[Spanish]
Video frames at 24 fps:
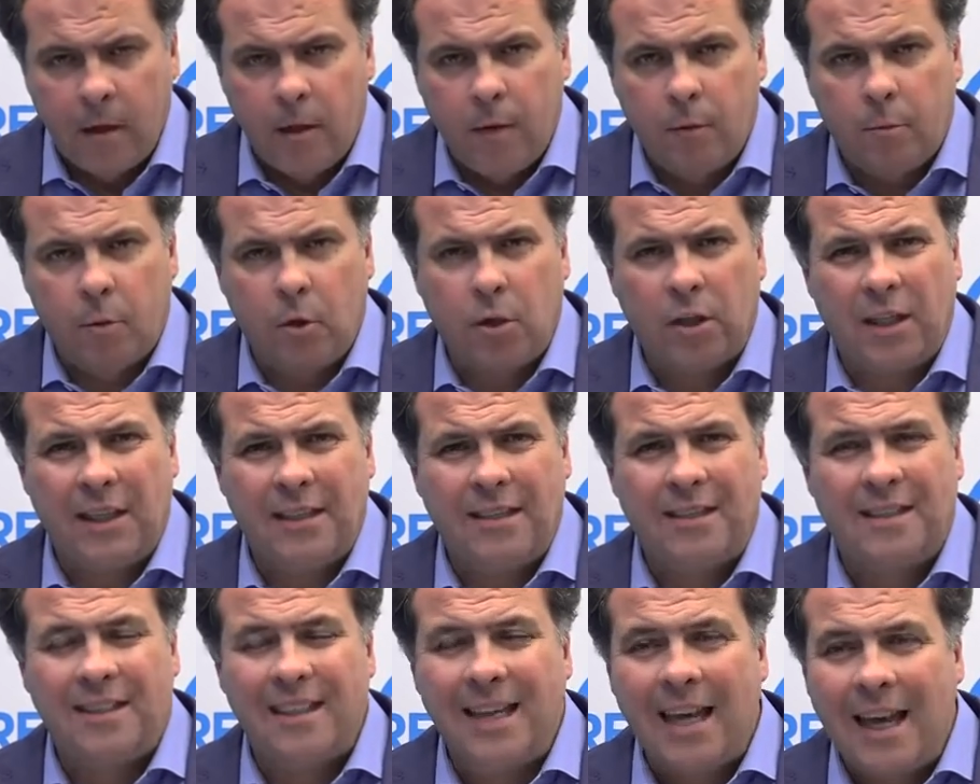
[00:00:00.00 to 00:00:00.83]
porque
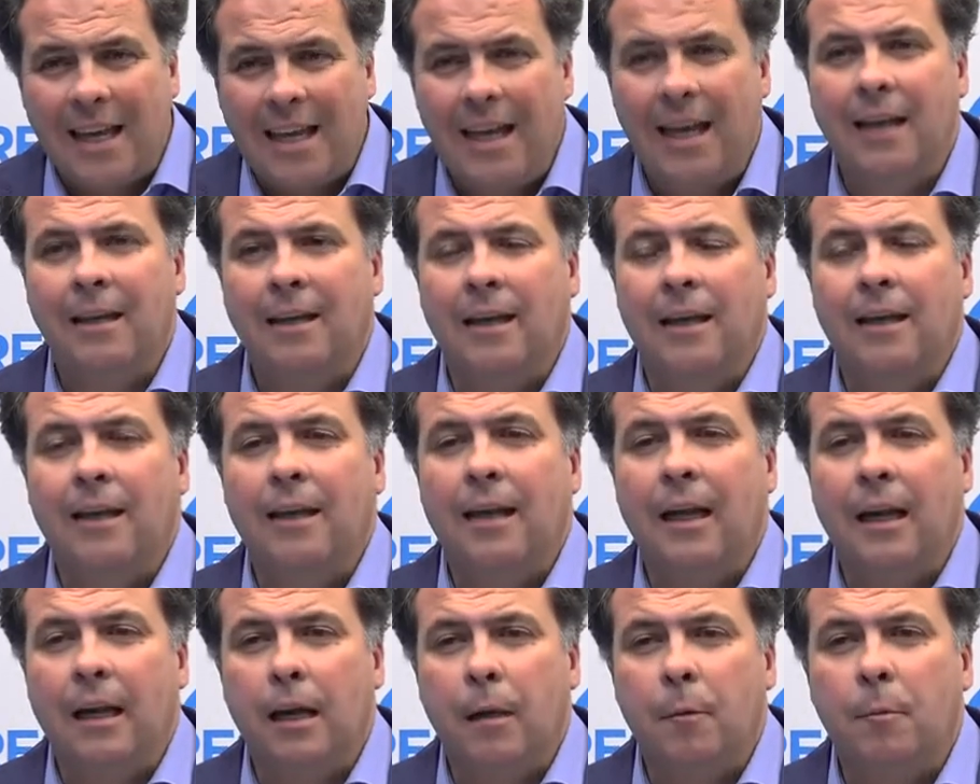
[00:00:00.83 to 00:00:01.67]
si hay alguien que
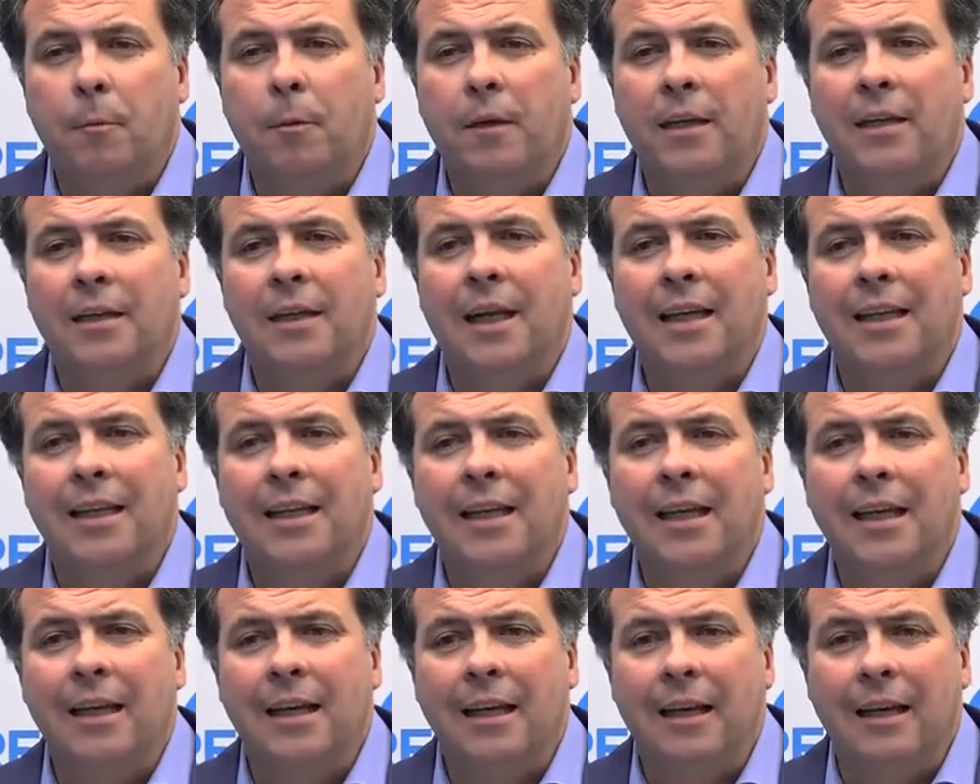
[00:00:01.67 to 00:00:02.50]
respeta,
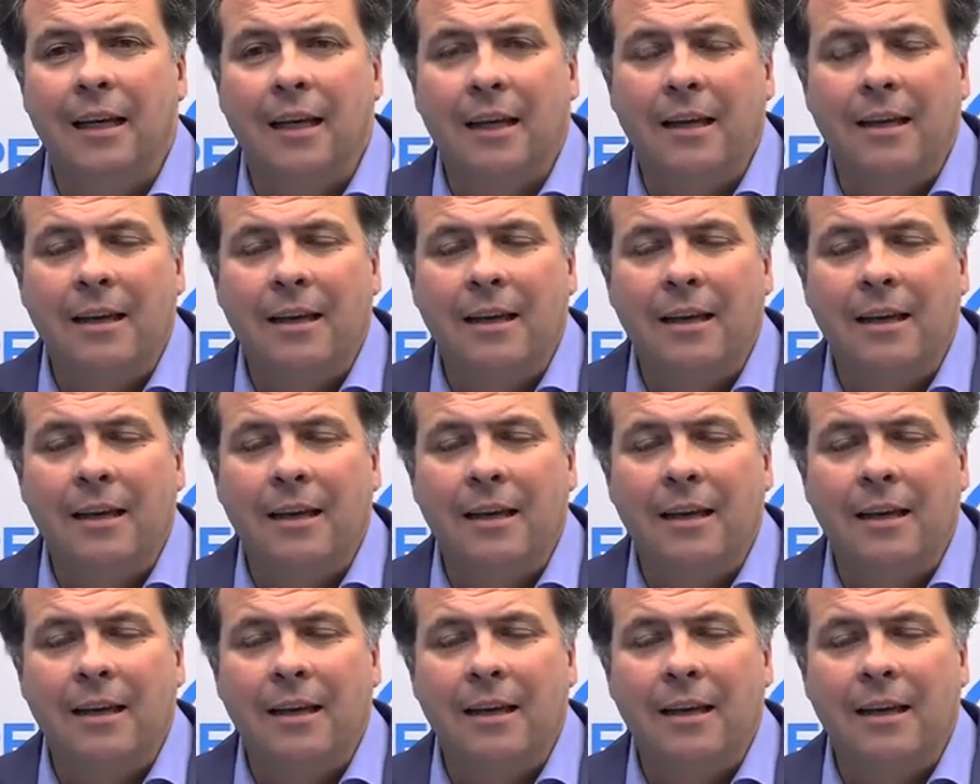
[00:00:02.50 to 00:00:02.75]
quiere